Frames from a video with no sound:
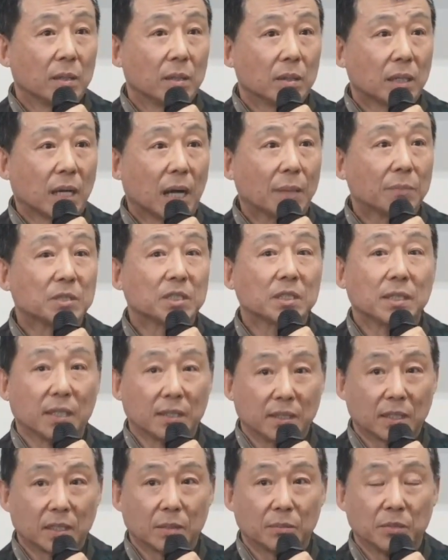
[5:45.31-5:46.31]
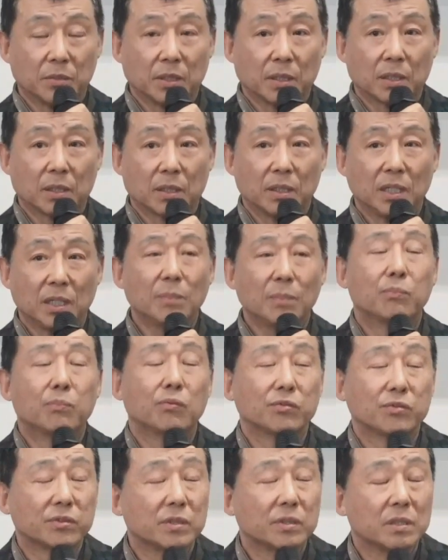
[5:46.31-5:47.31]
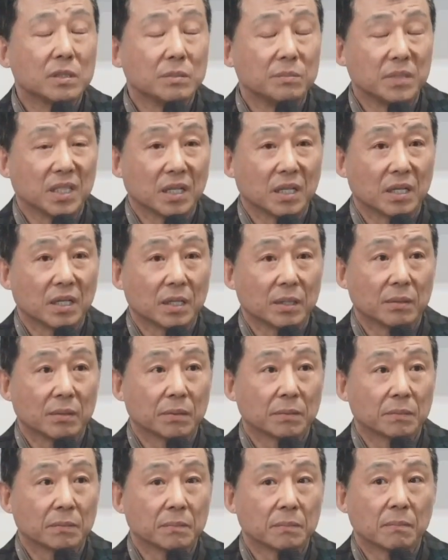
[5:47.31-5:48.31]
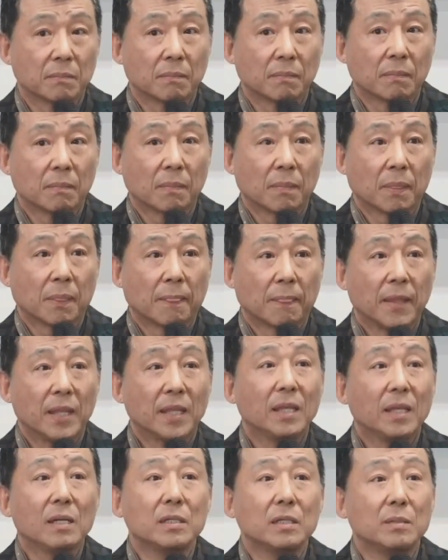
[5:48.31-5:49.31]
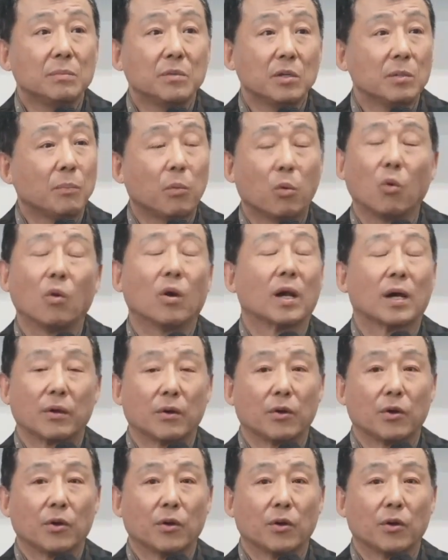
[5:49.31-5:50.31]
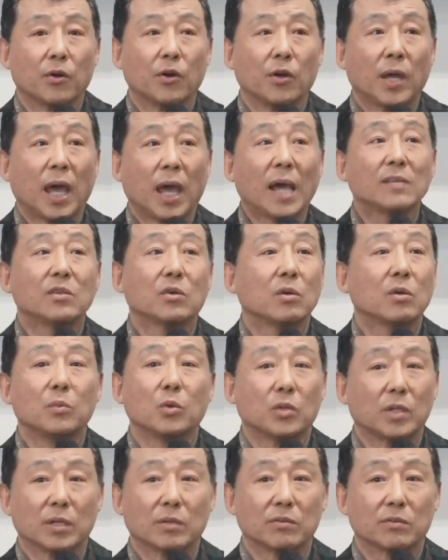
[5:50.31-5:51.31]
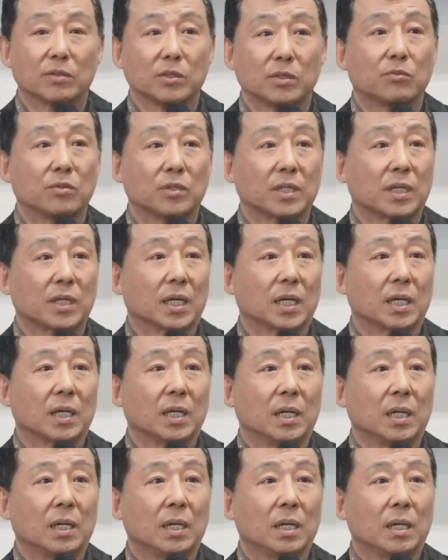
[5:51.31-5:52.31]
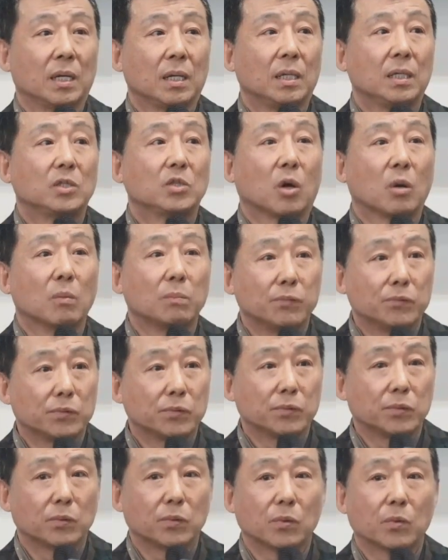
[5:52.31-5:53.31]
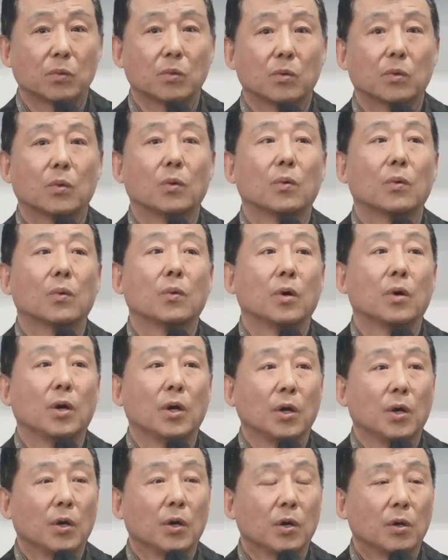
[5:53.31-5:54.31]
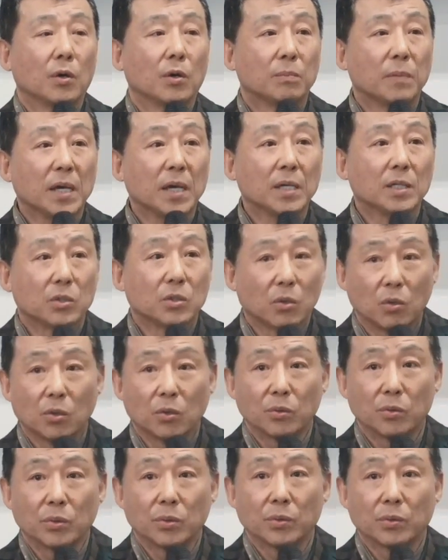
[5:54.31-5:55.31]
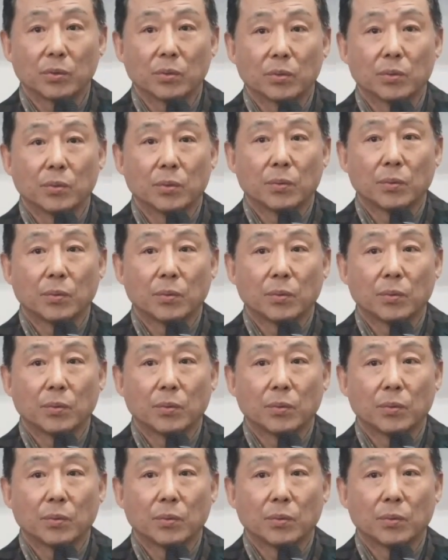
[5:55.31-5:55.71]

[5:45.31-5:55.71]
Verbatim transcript: 감시 대상입니다. 이게 무슨 의미일까요? 이게 의미를 몰라요. 해석을 못하고 있어요, 우리나라. 이 정부도 그렇고, 메이저 언론도 그렇고.